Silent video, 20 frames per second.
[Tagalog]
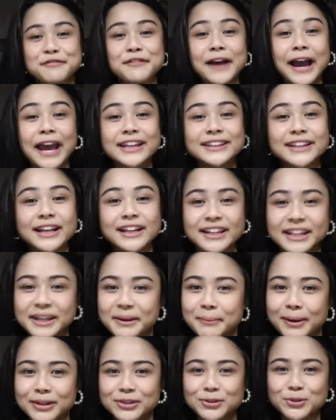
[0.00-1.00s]
finally,
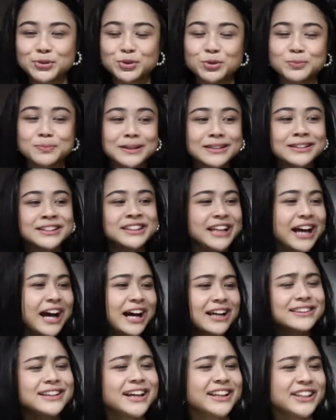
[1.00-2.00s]
matutupad na
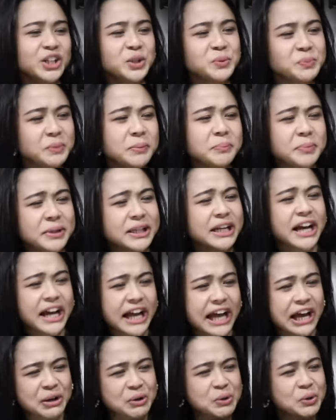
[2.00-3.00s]
ang dati ko pong
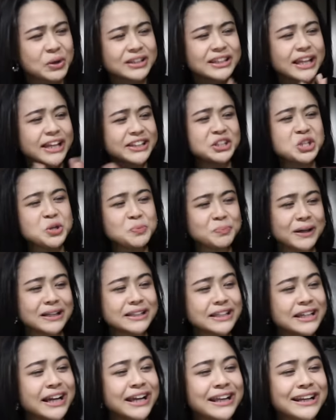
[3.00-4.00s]
pinangako, ang dati niyo pang
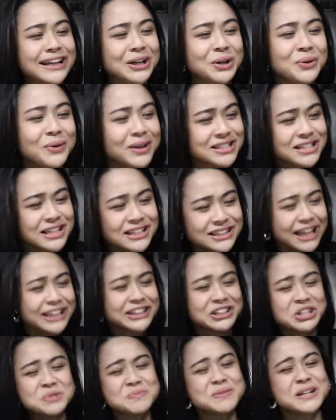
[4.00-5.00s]
nire-request, ang
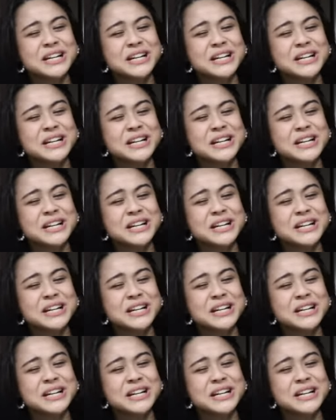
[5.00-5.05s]
dati niyo pang